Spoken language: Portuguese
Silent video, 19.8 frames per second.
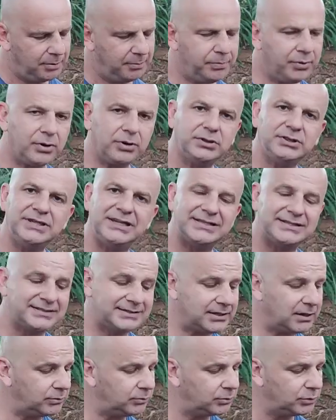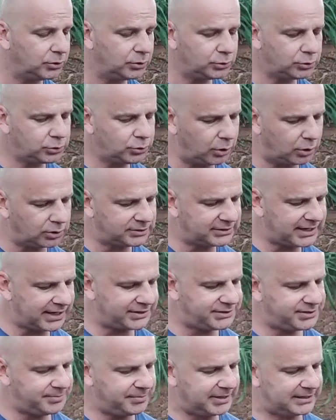Proteção
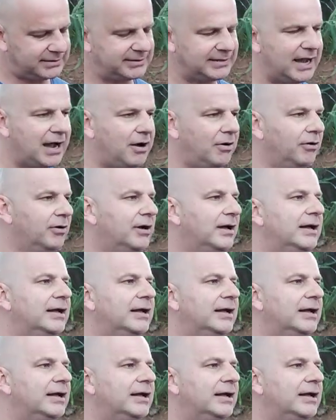toda de metal.